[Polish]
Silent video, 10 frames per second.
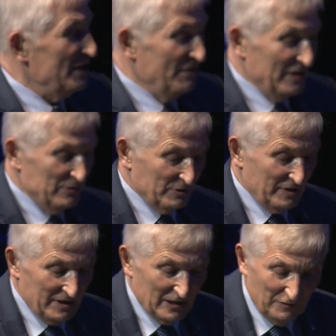I według
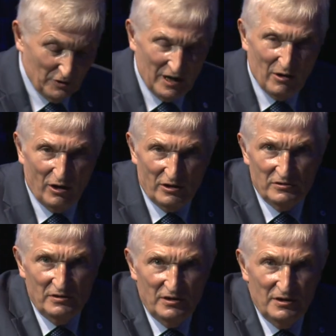danych
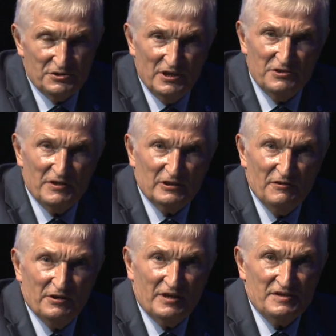WHO, czyli
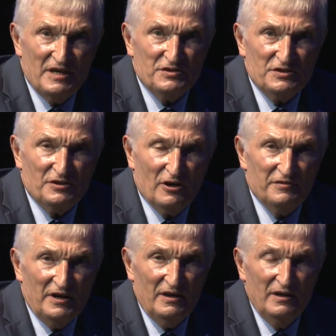Światowej Organizacji
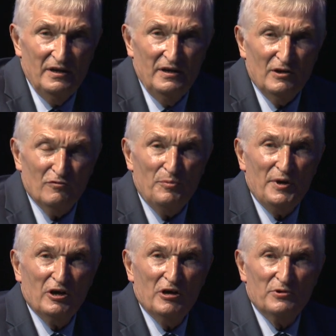Zdrowia, w
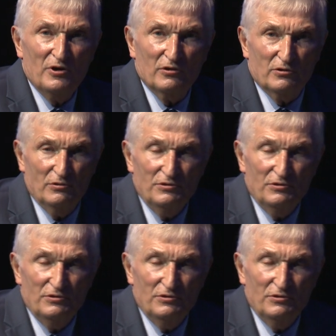ubiegłym roku